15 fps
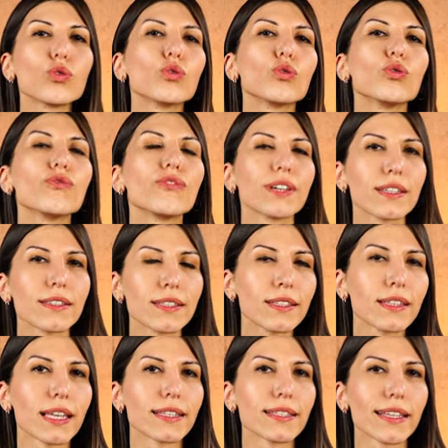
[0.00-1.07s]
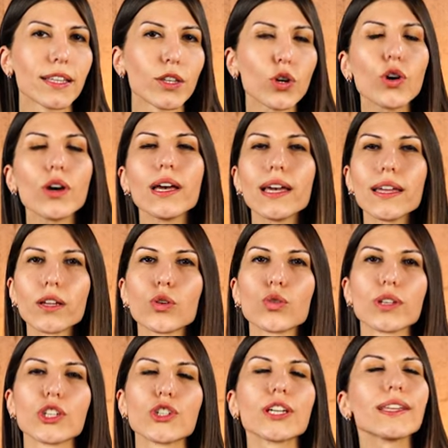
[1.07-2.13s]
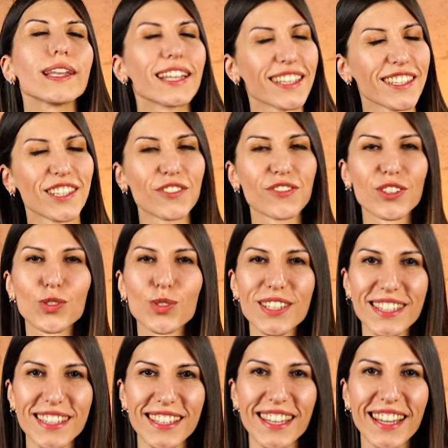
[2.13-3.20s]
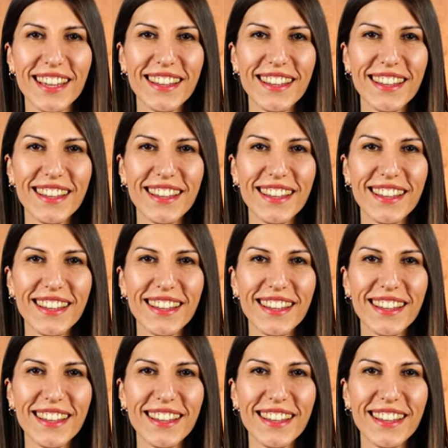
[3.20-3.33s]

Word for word: ürünün fiyatını da etkiliyor, her ay ödeyeceğin elektrik faturasında.